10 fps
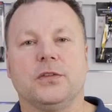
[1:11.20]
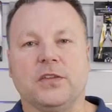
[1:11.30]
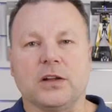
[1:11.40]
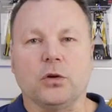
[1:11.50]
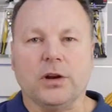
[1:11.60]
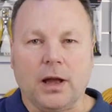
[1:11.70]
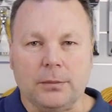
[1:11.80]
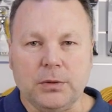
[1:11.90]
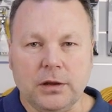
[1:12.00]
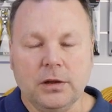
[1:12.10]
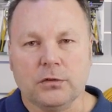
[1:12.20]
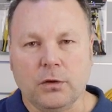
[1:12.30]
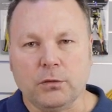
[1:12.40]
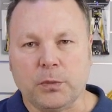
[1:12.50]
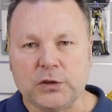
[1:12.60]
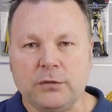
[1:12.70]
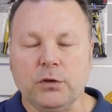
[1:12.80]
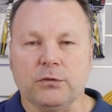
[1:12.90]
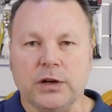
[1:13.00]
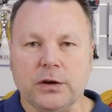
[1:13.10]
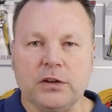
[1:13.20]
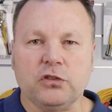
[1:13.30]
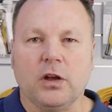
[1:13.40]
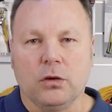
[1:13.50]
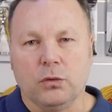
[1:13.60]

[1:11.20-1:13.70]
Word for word: Detektory kabli znowu potrafią wykrywać